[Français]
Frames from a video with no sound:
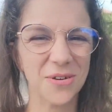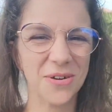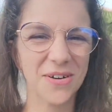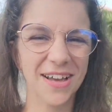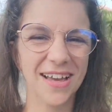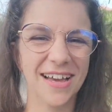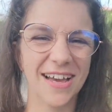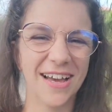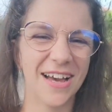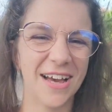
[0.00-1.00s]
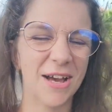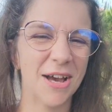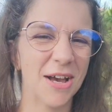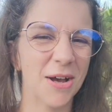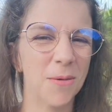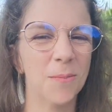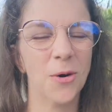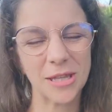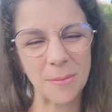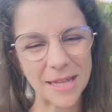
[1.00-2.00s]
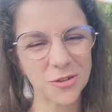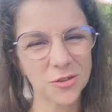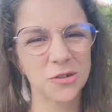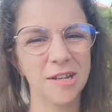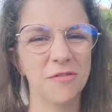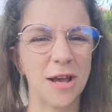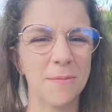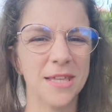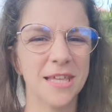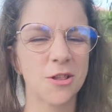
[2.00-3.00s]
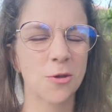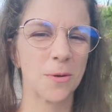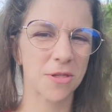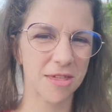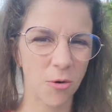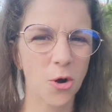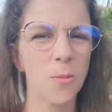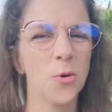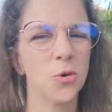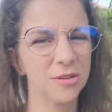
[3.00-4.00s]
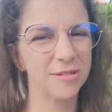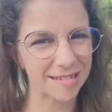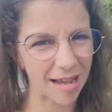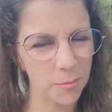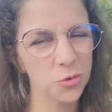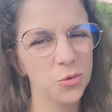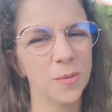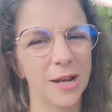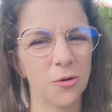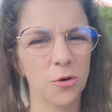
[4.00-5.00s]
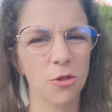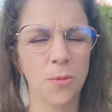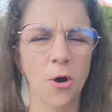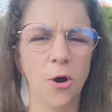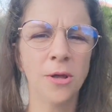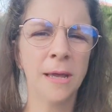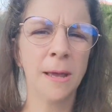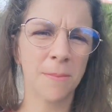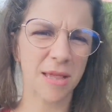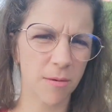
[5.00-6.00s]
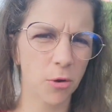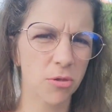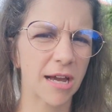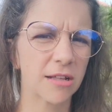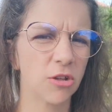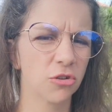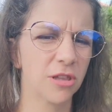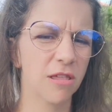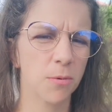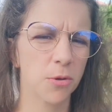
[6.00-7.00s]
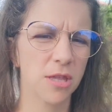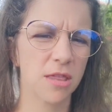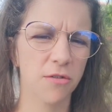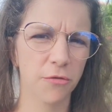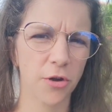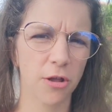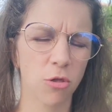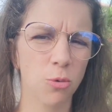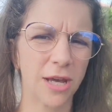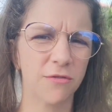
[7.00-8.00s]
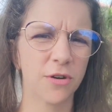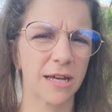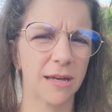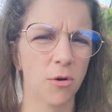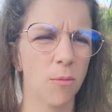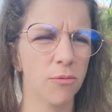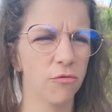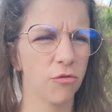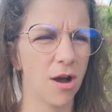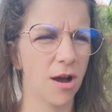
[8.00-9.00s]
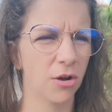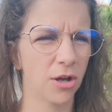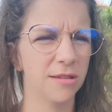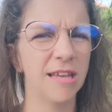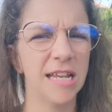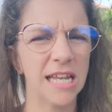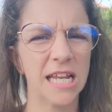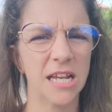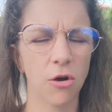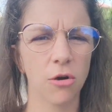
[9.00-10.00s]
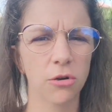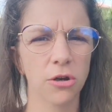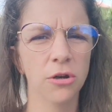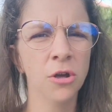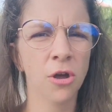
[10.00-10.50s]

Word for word: Euh, bon, on n'est pas dans toutes les familles. Je pense qu'il y a encore beaucoup de tabous, malheureusement. Mais c'est pour ça que notre dispositif souhaite vraiment pouvoir euh, délier les langues.